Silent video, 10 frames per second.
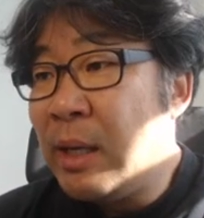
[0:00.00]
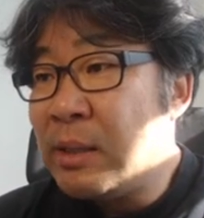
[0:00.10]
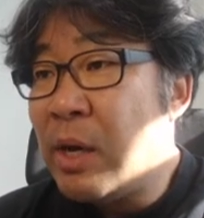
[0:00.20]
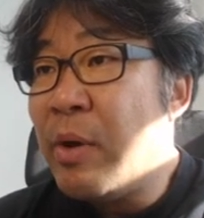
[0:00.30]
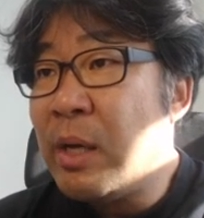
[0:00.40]

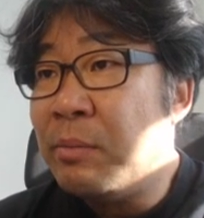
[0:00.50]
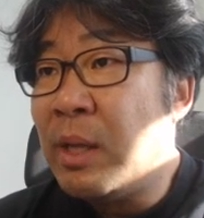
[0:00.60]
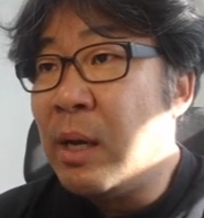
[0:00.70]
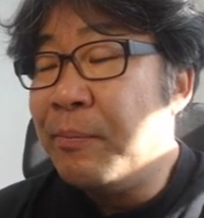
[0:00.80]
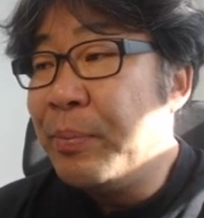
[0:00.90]
상황입니다.
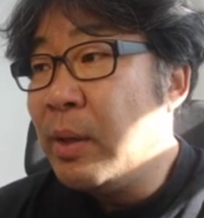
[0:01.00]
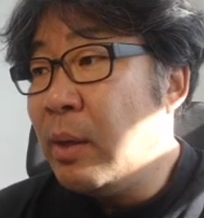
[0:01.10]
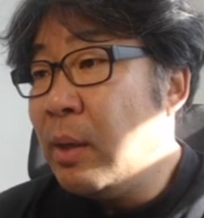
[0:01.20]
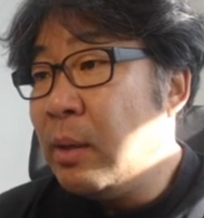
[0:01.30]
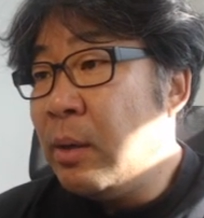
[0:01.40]

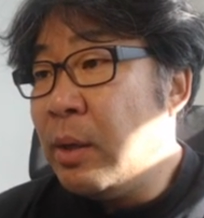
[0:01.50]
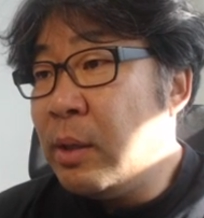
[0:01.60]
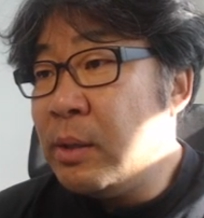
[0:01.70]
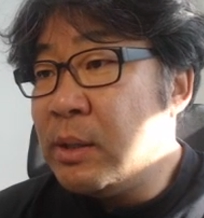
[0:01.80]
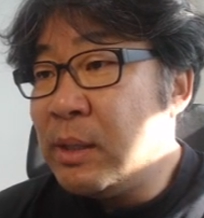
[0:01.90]

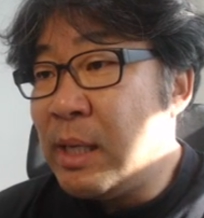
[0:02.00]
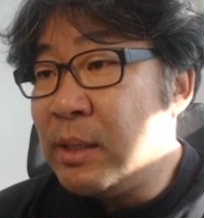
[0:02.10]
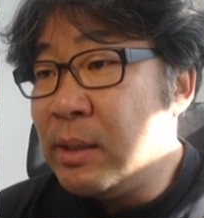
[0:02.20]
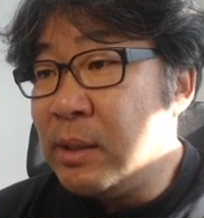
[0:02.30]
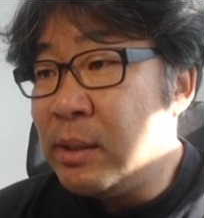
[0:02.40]
여기는 이제
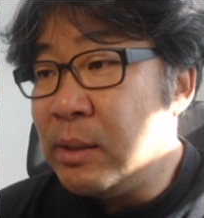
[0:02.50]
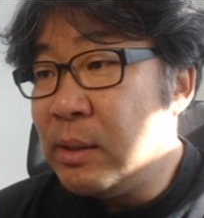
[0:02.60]
사실은